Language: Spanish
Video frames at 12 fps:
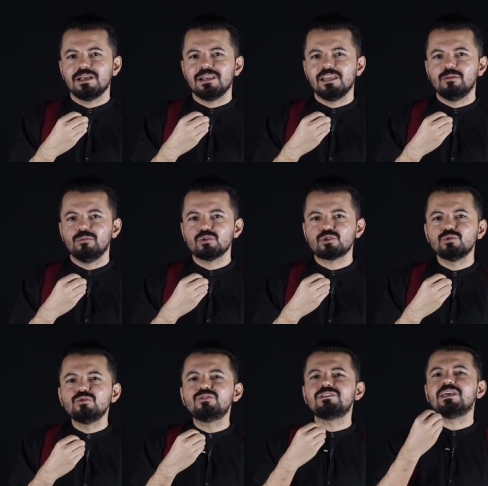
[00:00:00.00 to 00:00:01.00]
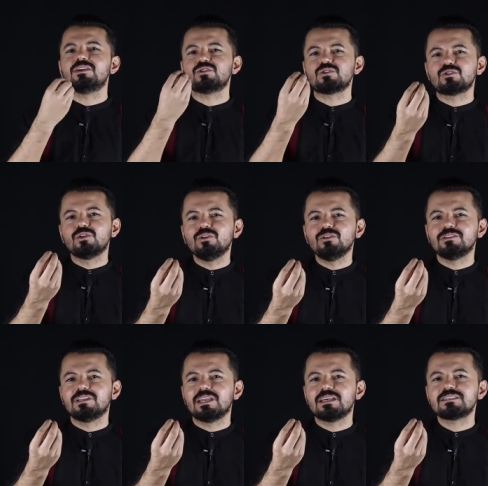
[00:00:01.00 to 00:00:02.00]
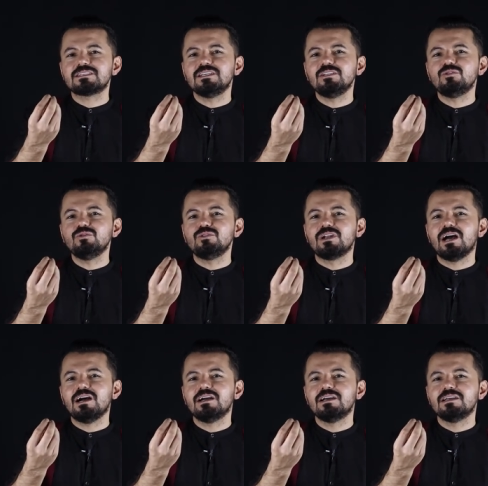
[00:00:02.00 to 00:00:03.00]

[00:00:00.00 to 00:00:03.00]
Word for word: leemos un texto de la escritura